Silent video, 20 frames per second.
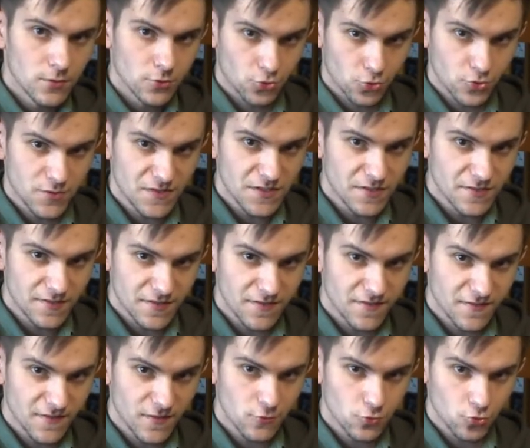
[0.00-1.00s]
je sais que
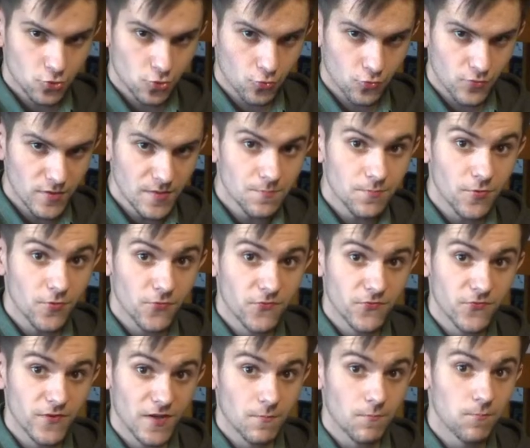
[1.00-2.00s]
Tesla aujourd'hui peuvent
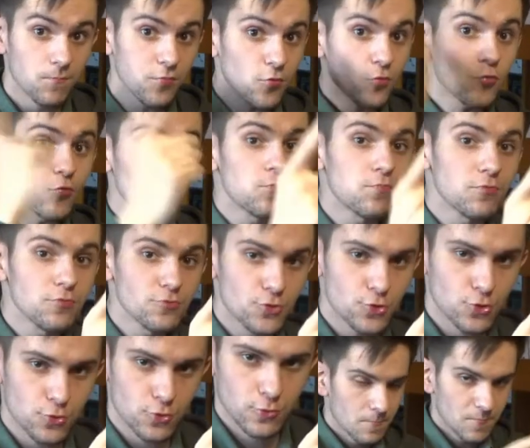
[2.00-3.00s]
faire beaucoup
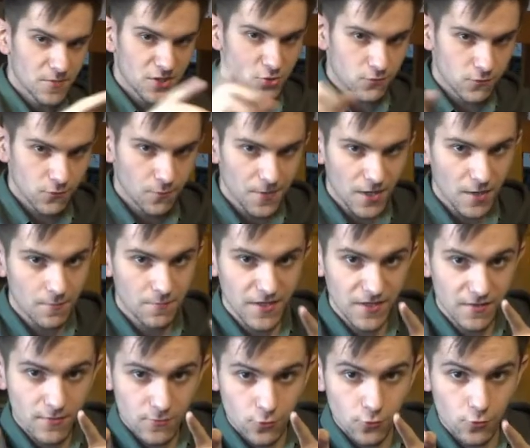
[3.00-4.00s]
plus, mais je vous parle
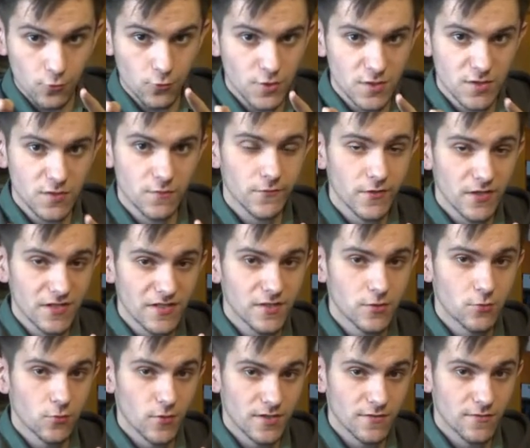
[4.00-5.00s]
bien de 120
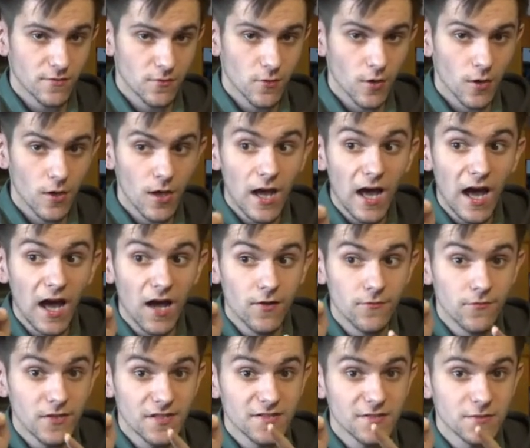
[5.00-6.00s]
kWh
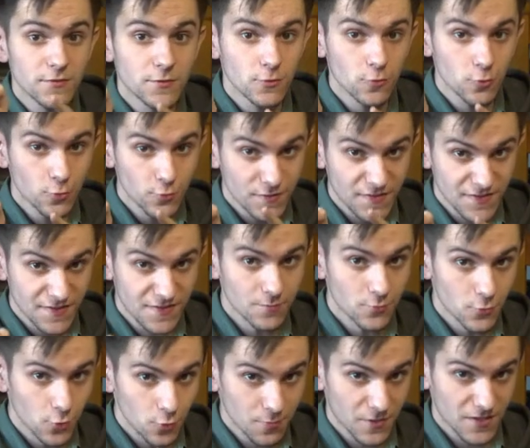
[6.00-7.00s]
avec ce
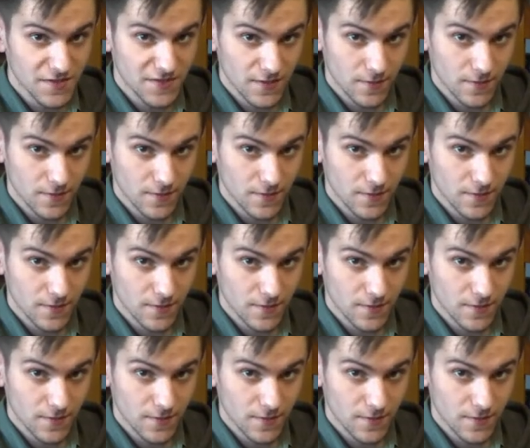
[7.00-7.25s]
type de prise